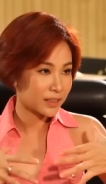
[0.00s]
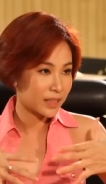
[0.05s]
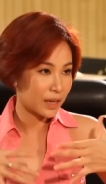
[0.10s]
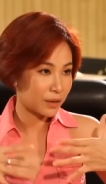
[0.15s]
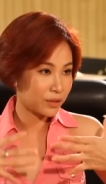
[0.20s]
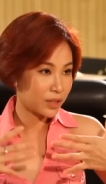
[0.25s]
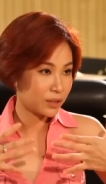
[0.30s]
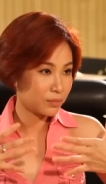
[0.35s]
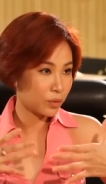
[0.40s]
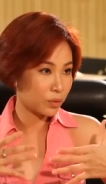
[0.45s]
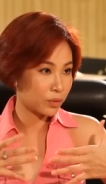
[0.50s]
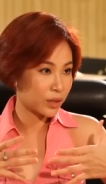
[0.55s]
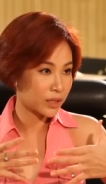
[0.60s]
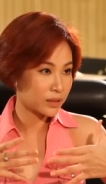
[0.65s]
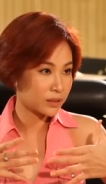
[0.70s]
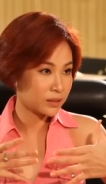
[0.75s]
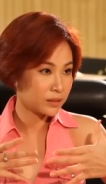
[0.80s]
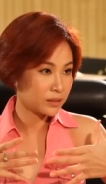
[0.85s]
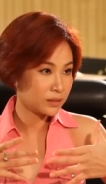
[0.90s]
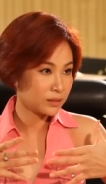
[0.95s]
đã tạo nên một
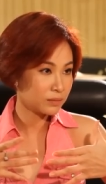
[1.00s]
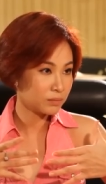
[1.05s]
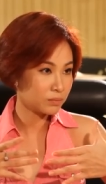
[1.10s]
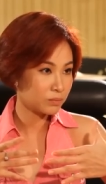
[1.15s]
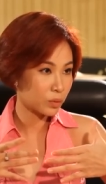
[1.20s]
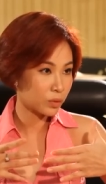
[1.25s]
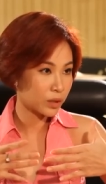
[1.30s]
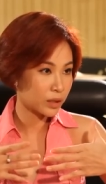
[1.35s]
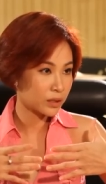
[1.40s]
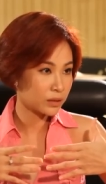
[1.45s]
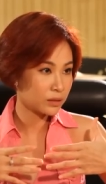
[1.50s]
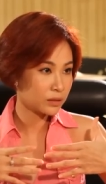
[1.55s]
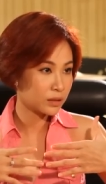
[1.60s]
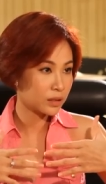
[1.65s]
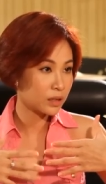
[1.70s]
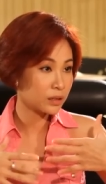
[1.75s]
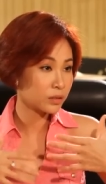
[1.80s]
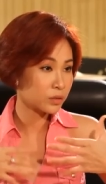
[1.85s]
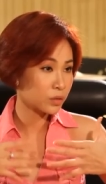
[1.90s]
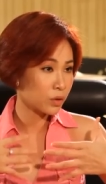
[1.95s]
cái một cái
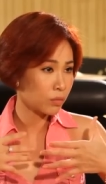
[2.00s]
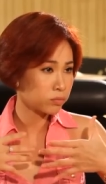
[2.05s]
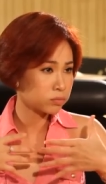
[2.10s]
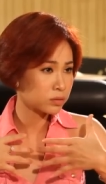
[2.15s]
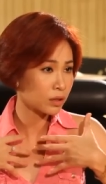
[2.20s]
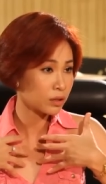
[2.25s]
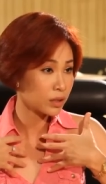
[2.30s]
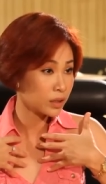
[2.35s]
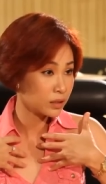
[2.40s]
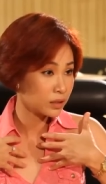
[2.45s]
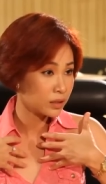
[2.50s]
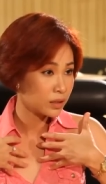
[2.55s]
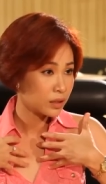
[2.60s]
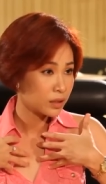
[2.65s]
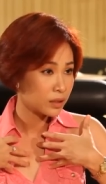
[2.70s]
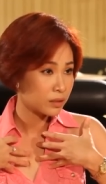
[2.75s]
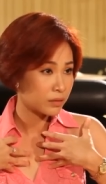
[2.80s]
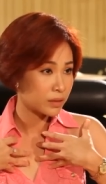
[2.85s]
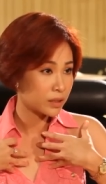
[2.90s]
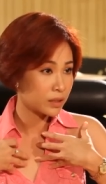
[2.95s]
cơn sốt cho Linh
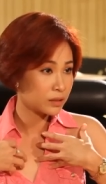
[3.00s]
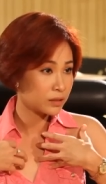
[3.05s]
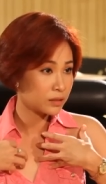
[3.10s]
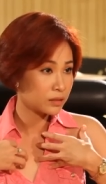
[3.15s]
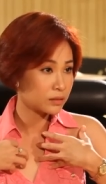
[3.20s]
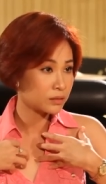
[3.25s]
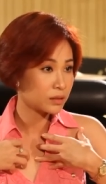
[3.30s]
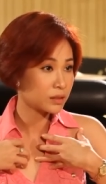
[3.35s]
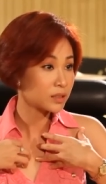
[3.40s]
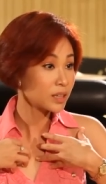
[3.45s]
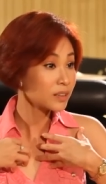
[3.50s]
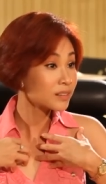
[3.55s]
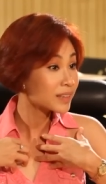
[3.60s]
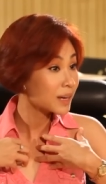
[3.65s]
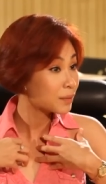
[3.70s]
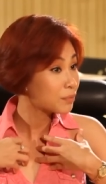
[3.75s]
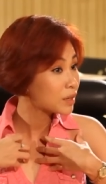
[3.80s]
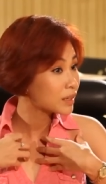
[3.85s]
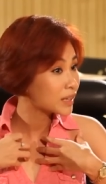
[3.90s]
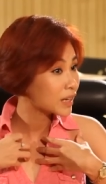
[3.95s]
và Linh rất
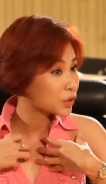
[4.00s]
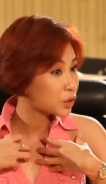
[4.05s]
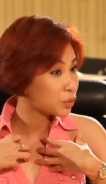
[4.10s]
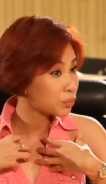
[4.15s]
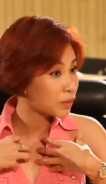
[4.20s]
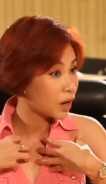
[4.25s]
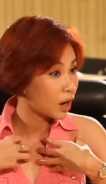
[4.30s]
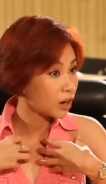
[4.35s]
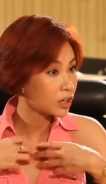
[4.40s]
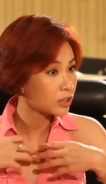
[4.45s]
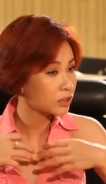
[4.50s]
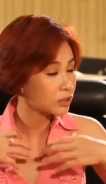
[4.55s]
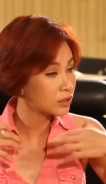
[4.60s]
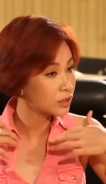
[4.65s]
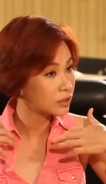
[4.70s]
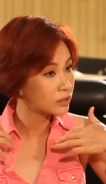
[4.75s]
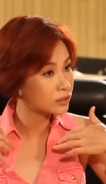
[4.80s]
cảm ơn ca khúc đó đã đưa